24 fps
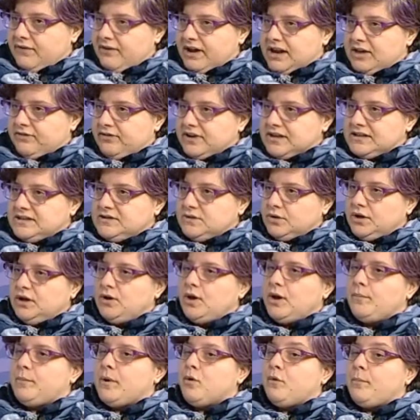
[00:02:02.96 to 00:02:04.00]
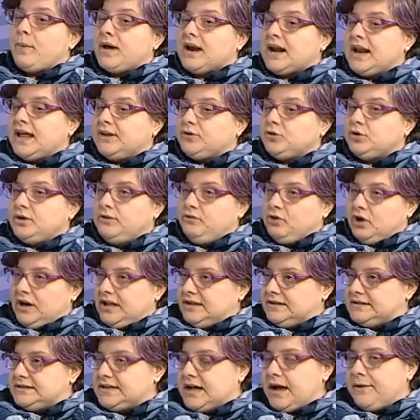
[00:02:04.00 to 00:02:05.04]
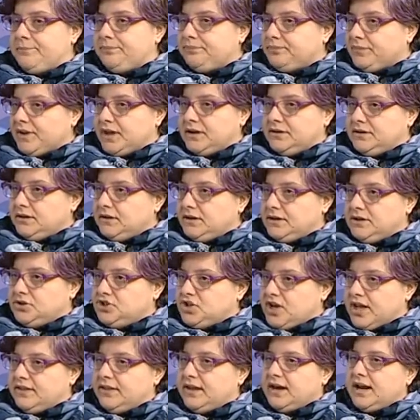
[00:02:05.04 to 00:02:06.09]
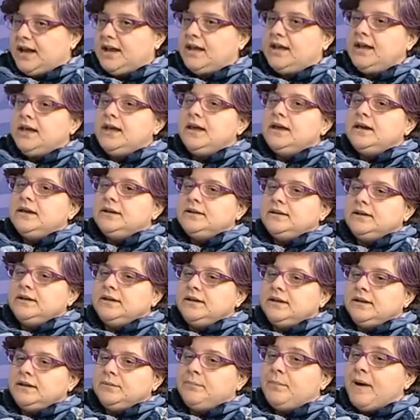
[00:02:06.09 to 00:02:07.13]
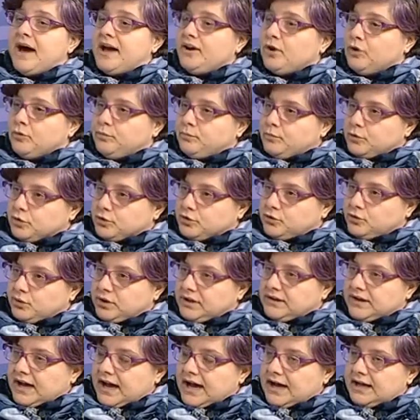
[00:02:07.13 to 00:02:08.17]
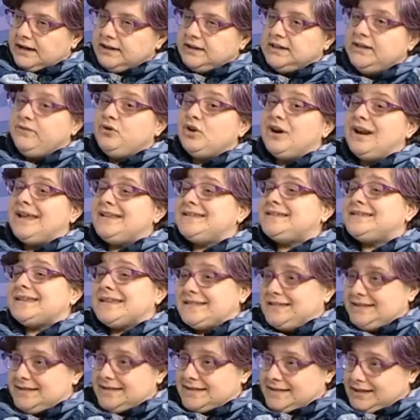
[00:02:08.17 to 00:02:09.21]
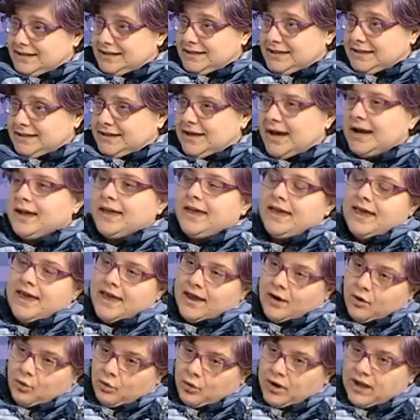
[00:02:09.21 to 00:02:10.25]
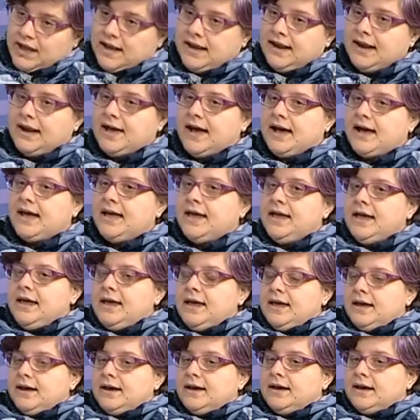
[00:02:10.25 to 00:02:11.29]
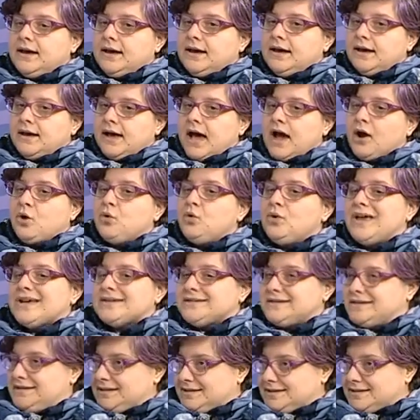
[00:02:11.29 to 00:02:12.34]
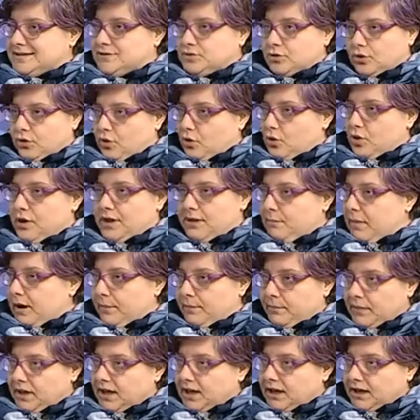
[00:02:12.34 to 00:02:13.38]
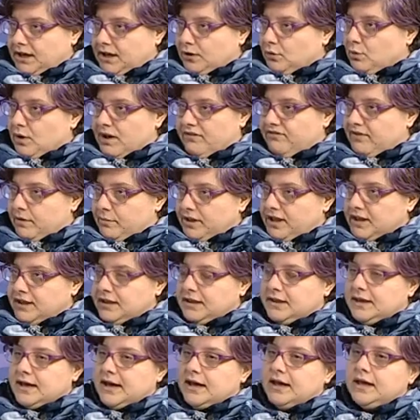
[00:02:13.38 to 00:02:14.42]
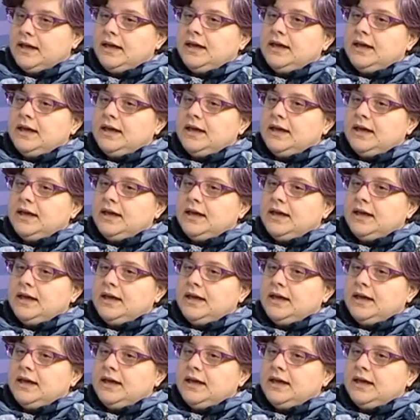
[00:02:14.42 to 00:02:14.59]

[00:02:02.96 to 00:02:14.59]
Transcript: varie frazioni, noi abbiamo parlato di violenza di genere, di pari opportunità, di violenza assistita che è quella eh, a cui assistono i bambini in una famiglia